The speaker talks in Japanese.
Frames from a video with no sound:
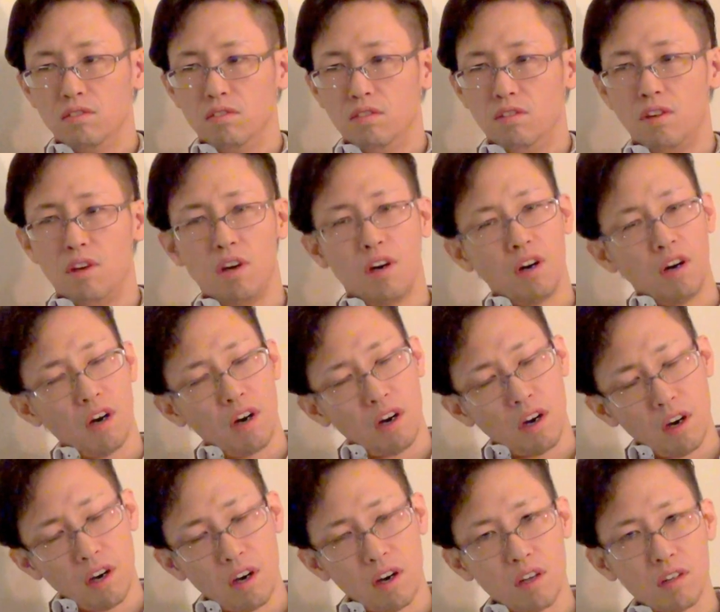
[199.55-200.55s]

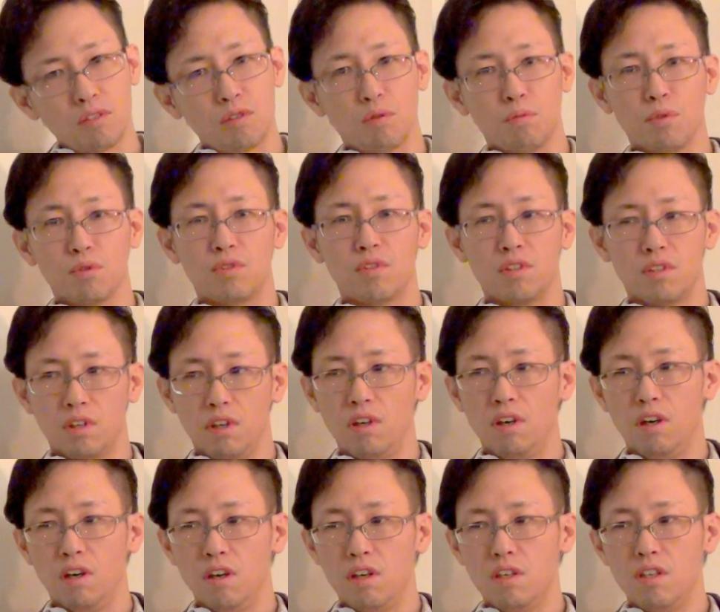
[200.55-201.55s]
わあと思ってさ
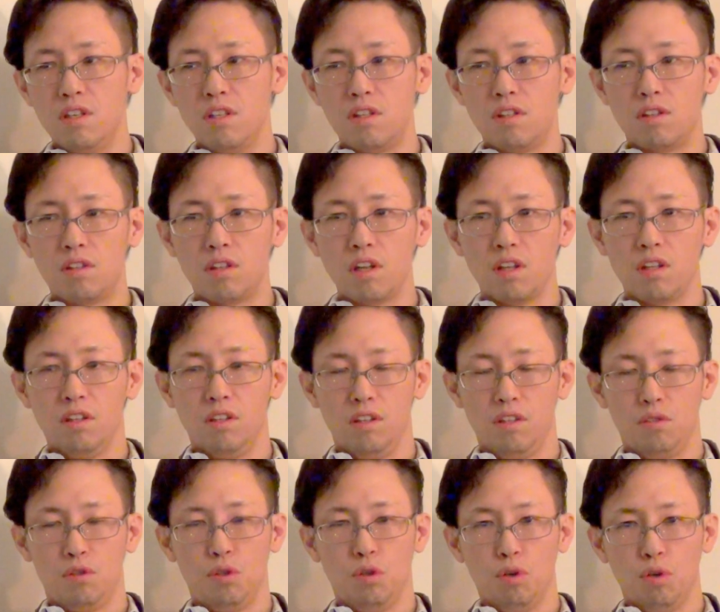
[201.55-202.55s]
行ったん
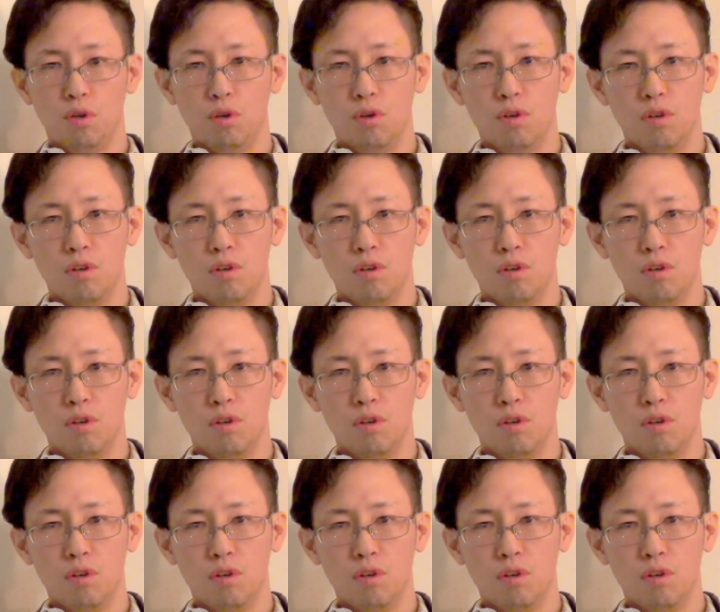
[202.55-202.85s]
ですよ。